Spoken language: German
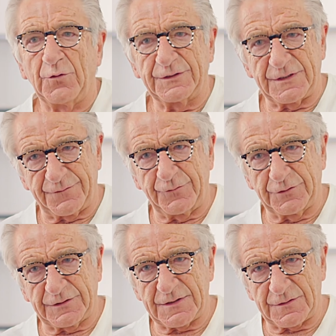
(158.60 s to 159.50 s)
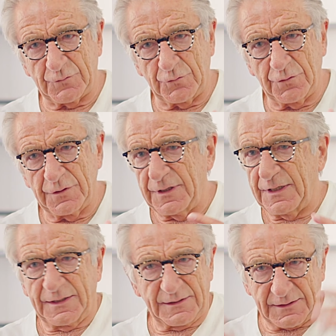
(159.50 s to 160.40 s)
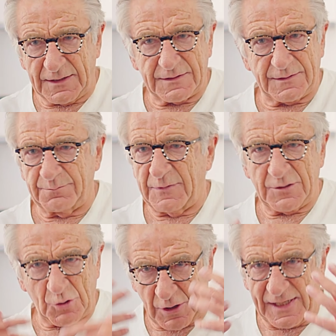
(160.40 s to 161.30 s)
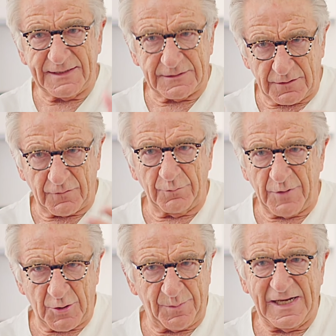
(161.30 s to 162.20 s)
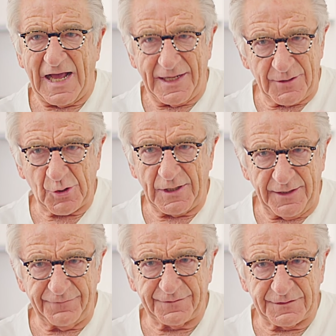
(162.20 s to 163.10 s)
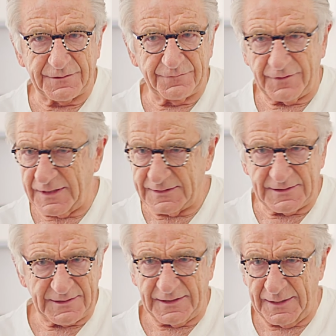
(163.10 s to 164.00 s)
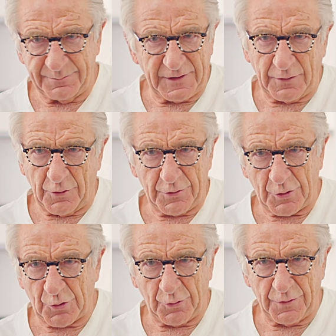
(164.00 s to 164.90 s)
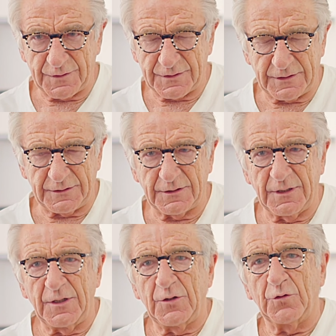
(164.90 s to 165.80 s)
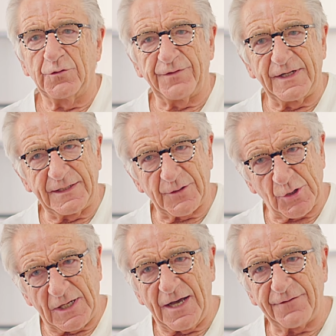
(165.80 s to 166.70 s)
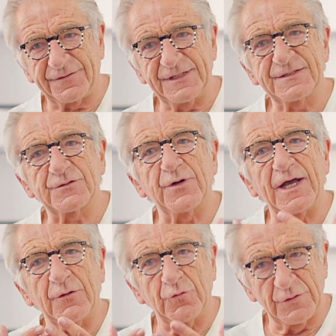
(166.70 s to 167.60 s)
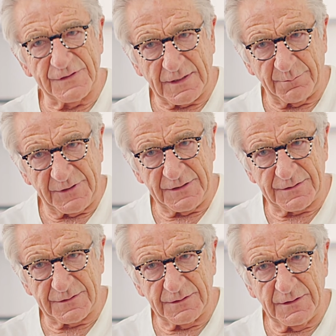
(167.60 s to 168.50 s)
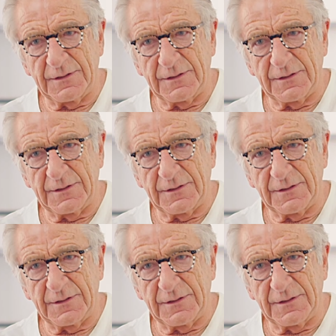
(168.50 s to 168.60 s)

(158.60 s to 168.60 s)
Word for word: Und es führt dazu, dass man schlechter zum Beispiel einschläft, weil diese Nebengeräusche störend sind und weil der Schlaf nicht so erholsam ist.